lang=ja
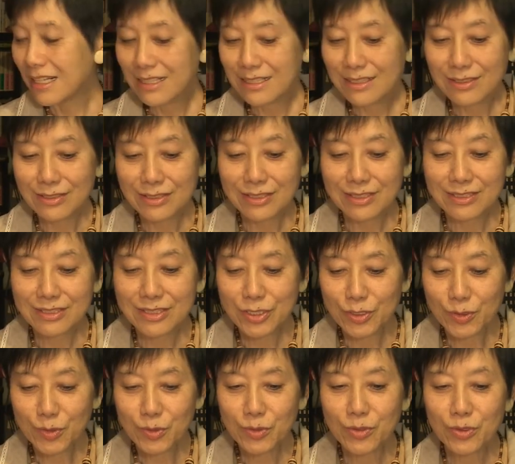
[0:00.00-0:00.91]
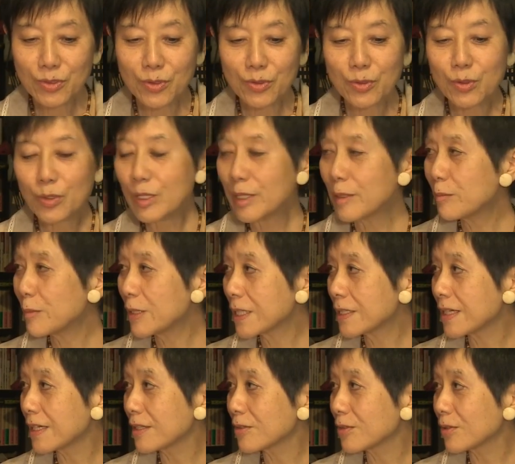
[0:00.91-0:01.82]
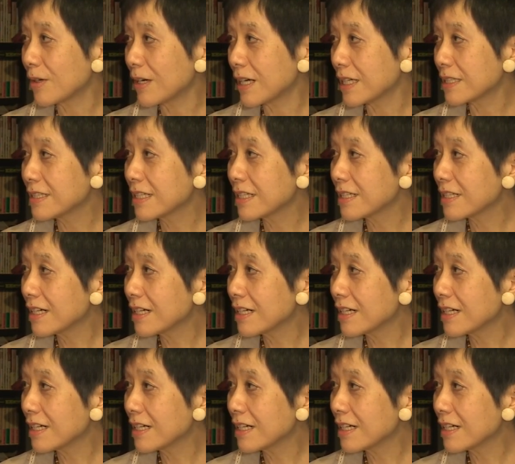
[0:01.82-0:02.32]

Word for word: い、ちょっとこれまでとは違